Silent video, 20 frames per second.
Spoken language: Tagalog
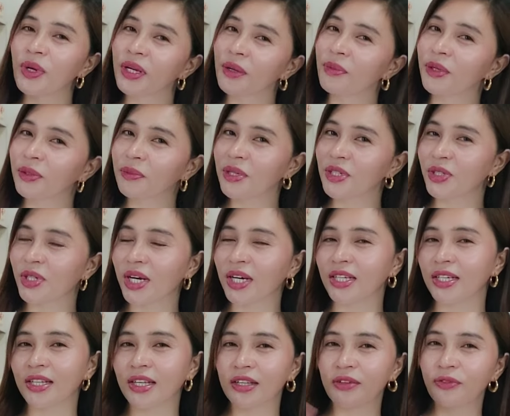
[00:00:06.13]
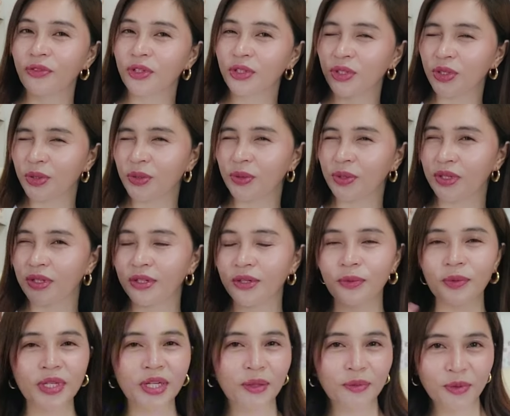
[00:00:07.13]
welcome back to my channel. And if you're new here,
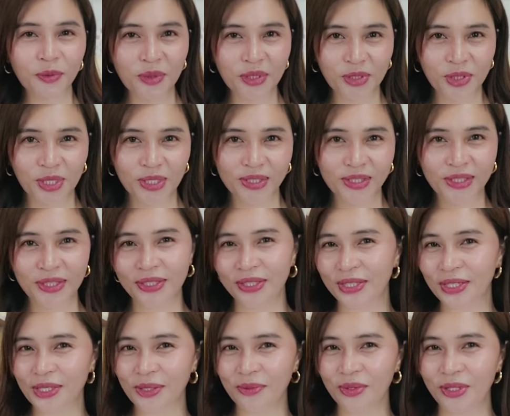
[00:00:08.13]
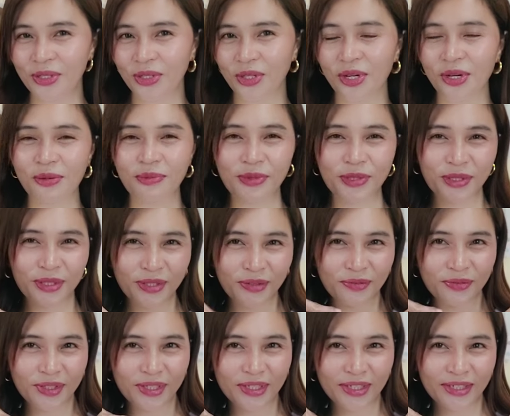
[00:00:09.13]
welcome to my channel. And this is my Charms
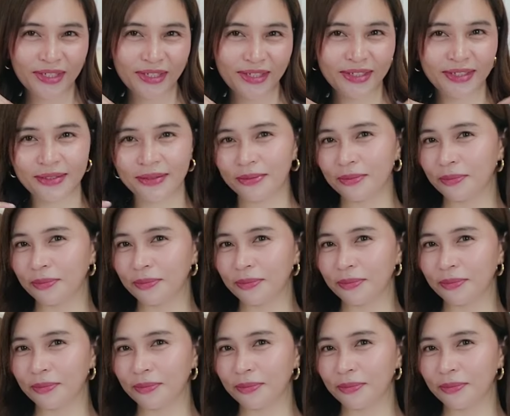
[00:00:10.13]
TV.